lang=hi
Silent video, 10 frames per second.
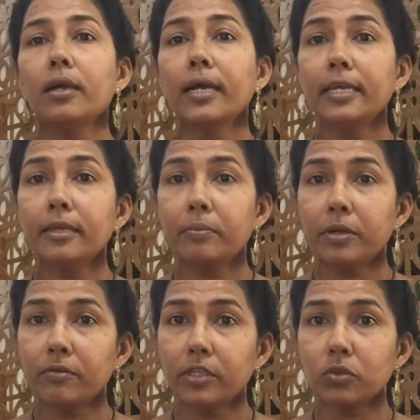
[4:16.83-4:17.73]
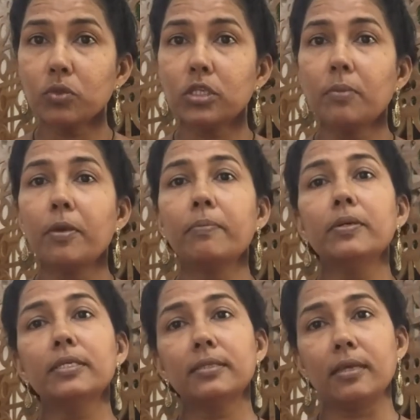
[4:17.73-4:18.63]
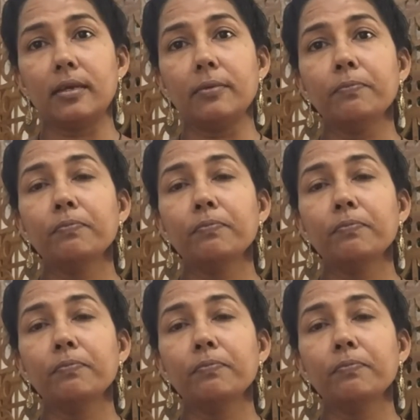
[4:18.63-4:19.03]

कई प्रीवियस क्वेश्चन पेपर्स थे